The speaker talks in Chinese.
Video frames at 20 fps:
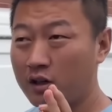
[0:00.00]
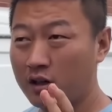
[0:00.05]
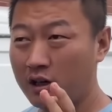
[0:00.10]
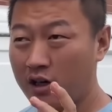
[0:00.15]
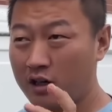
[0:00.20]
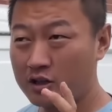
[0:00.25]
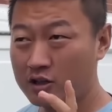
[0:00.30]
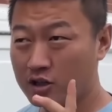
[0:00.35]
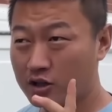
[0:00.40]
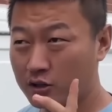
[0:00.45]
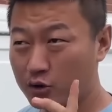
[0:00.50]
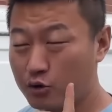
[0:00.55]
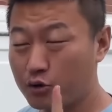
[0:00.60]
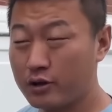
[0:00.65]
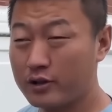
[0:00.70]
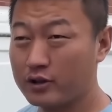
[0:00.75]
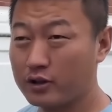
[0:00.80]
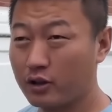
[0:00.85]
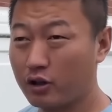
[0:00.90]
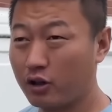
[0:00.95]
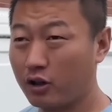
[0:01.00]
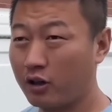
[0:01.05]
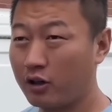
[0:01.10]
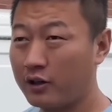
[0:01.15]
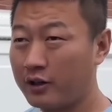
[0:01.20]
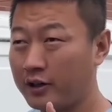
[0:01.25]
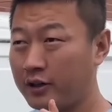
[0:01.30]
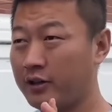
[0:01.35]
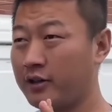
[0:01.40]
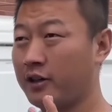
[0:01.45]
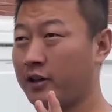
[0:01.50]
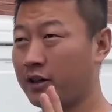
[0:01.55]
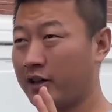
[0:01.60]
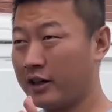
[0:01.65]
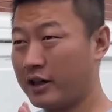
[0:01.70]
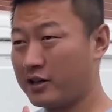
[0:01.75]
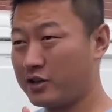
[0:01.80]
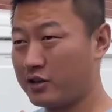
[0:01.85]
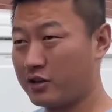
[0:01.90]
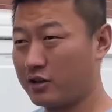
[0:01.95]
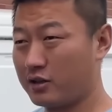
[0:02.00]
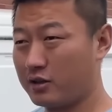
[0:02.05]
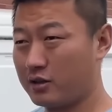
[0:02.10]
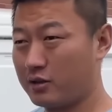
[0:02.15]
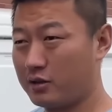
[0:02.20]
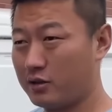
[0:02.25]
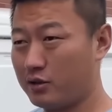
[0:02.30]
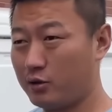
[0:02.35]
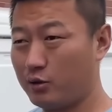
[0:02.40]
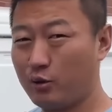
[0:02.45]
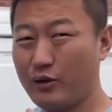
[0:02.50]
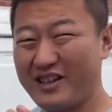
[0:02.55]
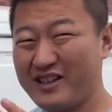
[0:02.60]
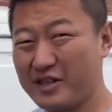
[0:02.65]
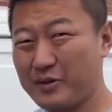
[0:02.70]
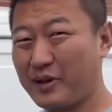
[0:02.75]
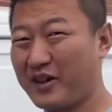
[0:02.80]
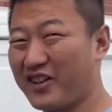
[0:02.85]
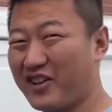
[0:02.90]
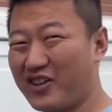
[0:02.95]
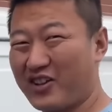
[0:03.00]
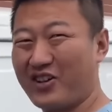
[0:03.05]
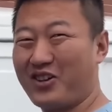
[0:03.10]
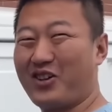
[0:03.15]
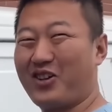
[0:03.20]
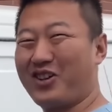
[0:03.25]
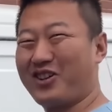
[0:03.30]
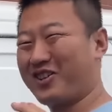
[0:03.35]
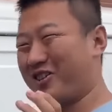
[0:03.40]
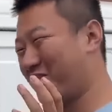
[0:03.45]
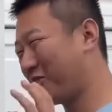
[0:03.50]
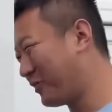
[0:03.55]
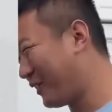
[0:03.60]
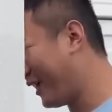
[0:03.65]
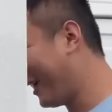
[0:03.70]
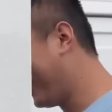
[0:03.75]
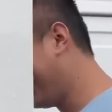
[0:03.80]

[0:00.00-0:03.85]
还是顺子号，还是？乱七八糟的号，走吧。